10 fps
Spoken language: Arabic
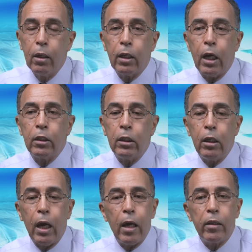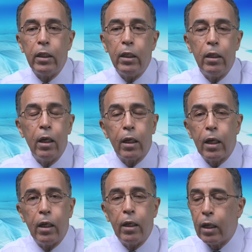يعني هذه
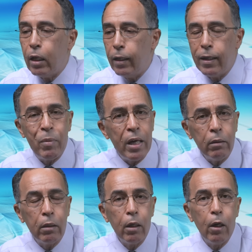الخلايا خلايا من